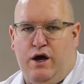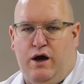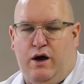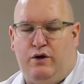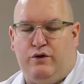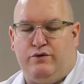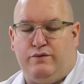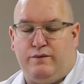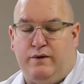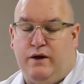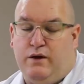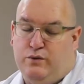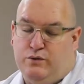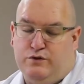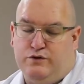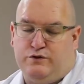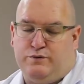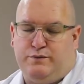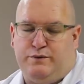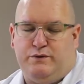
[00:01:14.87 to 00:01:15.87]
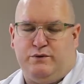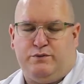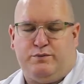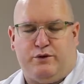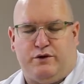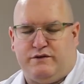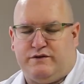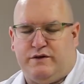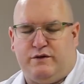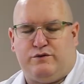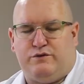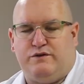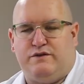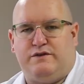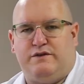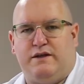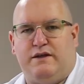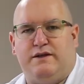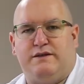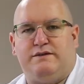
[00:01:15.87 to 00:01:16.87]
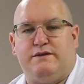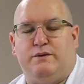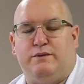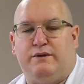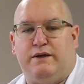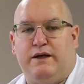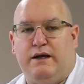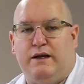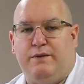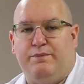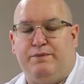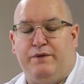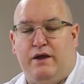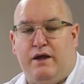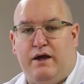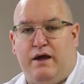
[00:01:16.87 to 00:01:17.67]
A USP, o processo de seleção dela